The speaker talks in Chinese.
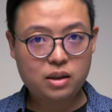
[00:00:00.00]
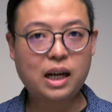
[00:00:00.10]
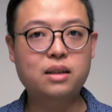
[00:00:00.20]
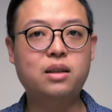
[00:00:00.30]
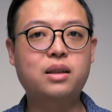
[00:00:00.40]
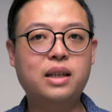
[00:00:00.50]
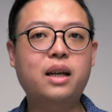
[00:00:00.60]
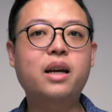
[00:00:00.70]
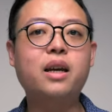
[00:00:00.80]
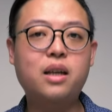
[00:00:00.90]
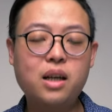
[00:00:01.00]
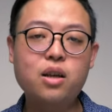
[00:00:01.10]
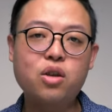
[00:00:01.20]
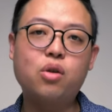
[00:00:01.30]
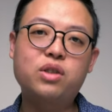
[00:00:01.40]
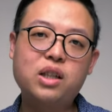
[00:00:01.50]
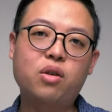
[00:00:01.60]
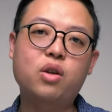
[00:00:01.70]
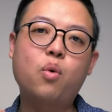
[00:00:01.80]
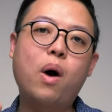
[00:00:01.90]
这样子你才可以更有
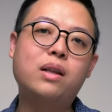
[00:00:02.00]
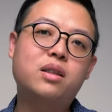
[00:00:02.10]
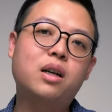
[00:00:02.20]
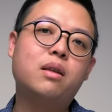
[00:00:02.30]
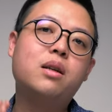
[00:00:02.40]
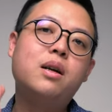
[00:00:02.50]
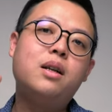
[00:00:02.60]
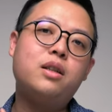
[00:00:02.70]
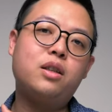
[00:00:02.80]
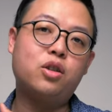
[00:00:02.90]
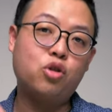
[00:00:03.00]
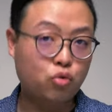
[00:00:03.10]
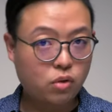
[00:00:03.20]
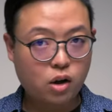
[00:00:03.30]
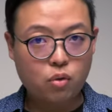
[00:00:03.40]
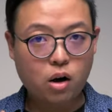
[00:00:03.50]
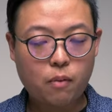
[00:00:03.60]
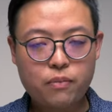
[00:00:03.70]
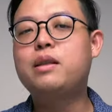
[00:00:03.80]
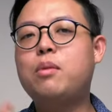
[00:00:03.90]
效的完成你的冲煮任务
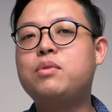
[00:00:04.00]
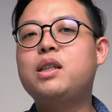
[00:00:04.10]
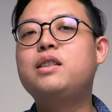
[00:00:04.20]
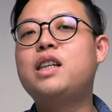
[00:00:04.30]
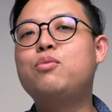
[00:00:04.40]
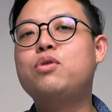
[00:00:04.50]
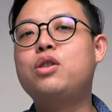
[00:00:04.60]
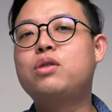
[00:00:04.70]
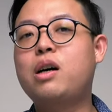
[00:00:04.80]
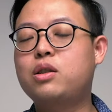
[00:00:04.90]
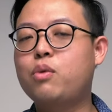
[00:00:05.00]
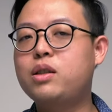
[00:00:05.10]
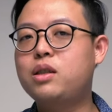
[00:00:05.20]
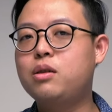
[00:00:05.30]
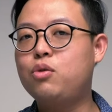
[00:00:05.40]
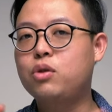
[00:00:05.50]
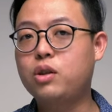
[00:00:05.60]
喽。那我们今天节目呢就到此为止。